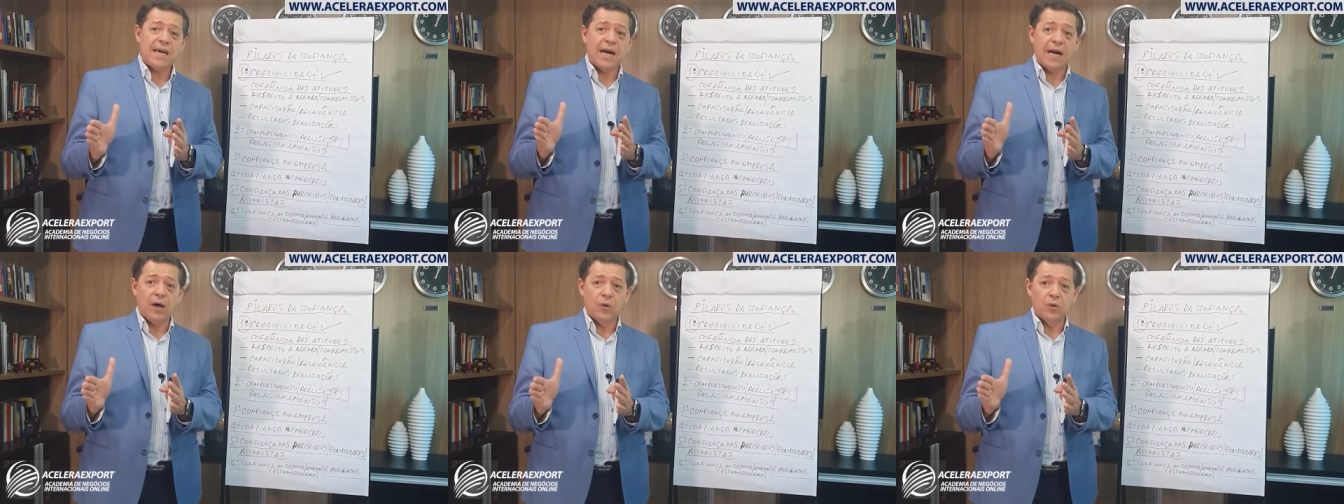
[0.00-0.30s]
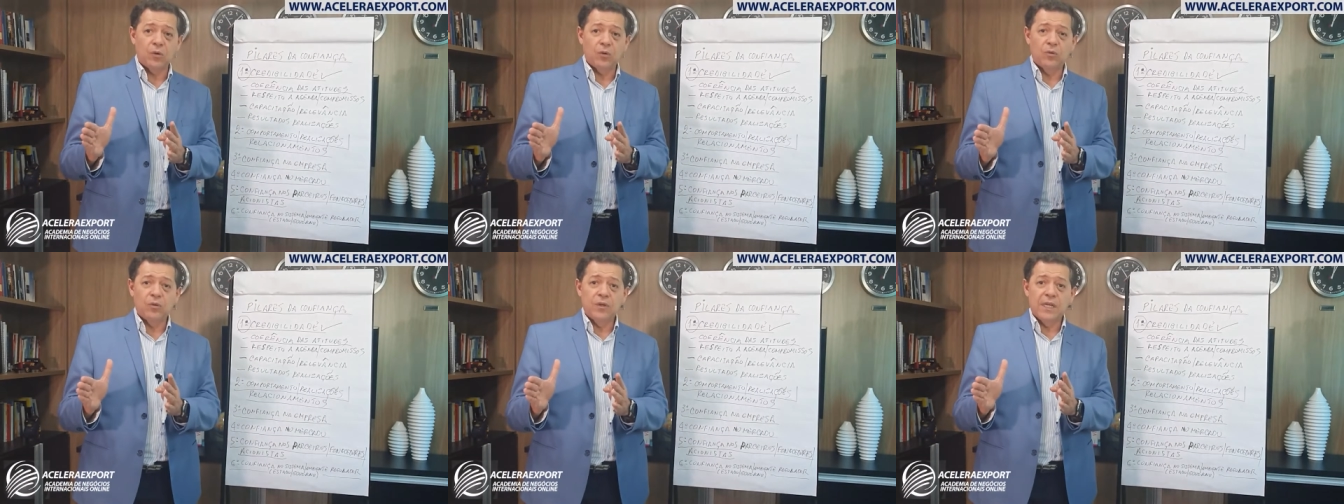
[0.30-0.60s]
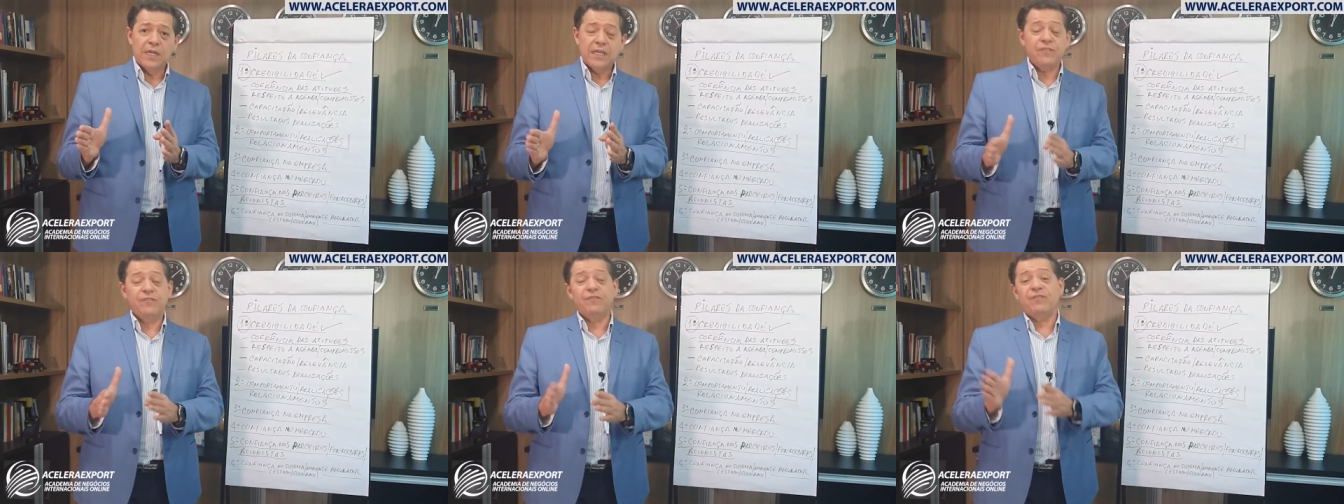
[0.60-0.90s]
algo
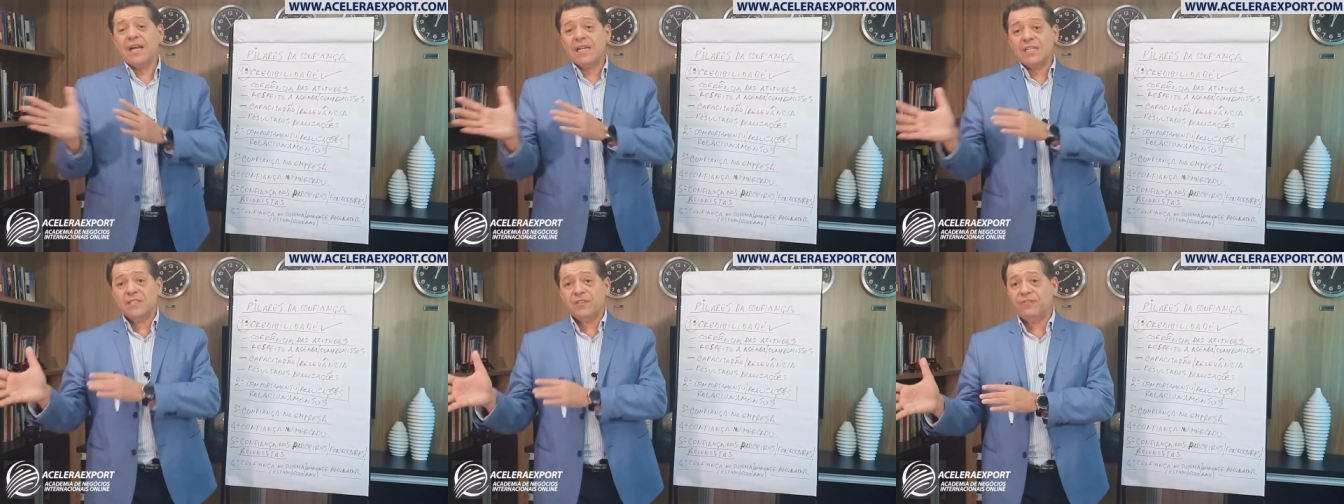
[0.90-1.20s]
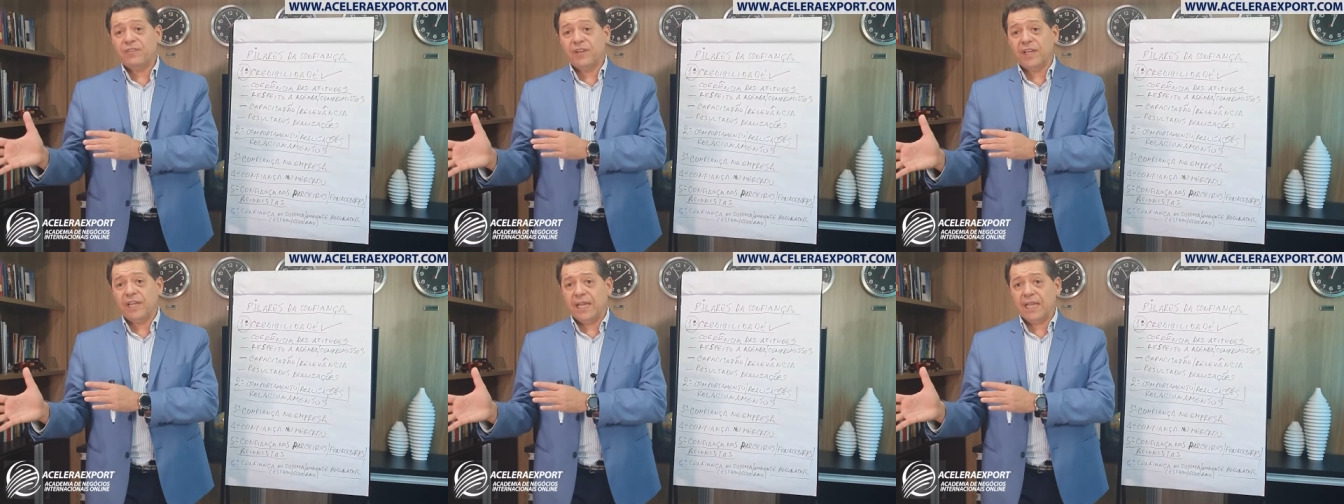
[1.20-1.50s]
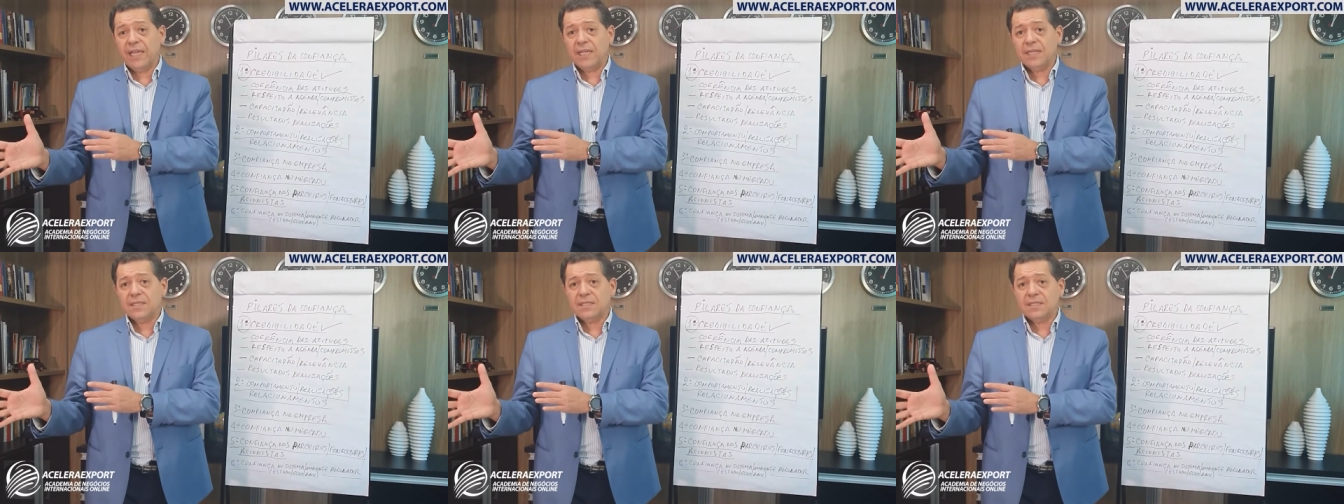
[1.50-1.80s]
e faz
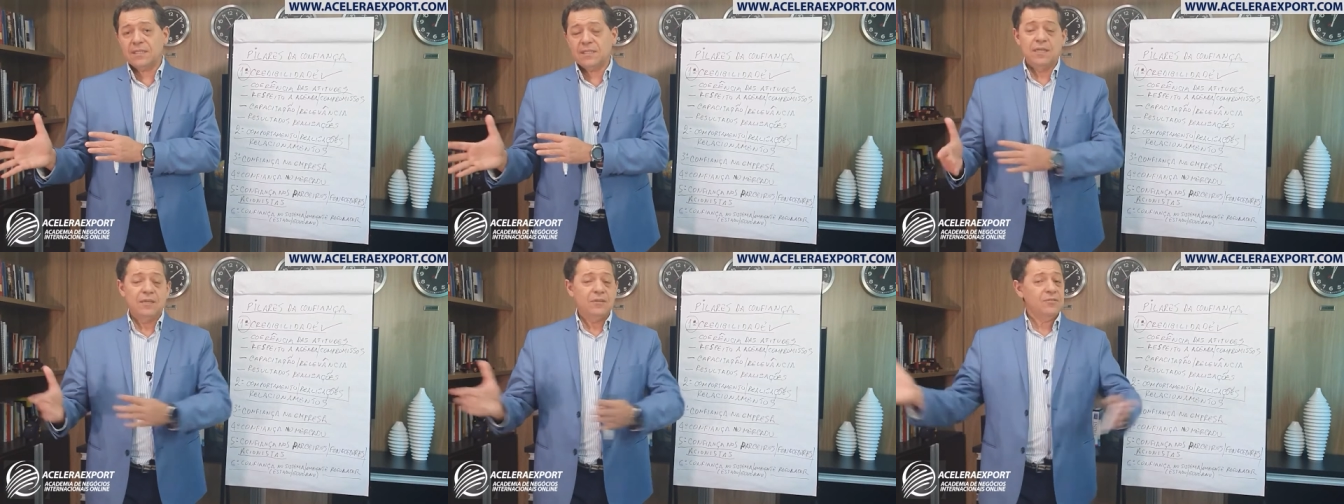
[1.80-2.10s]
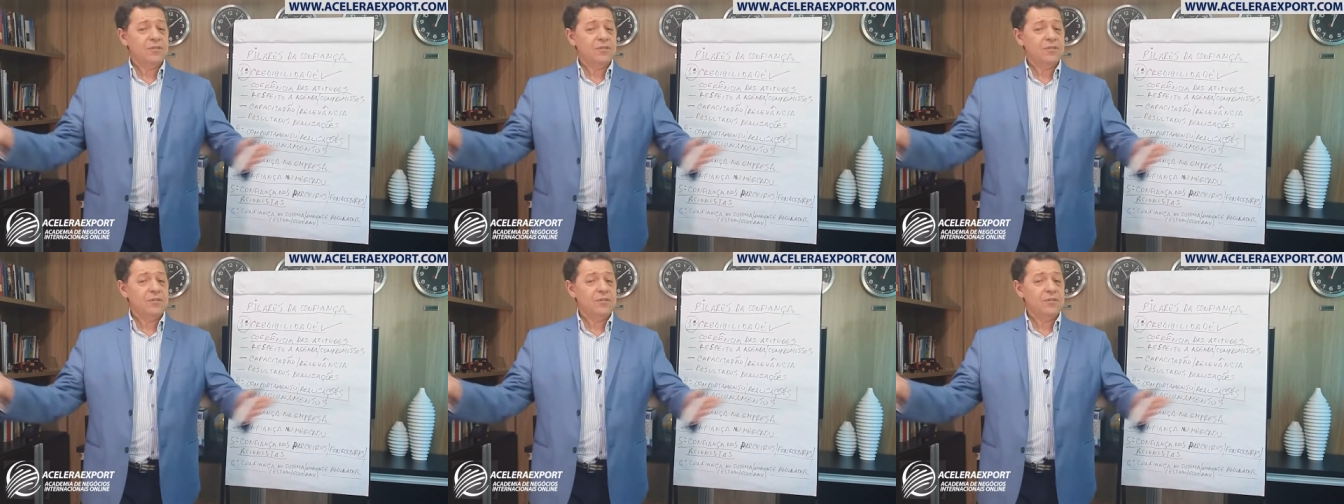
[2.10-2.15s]
diferente,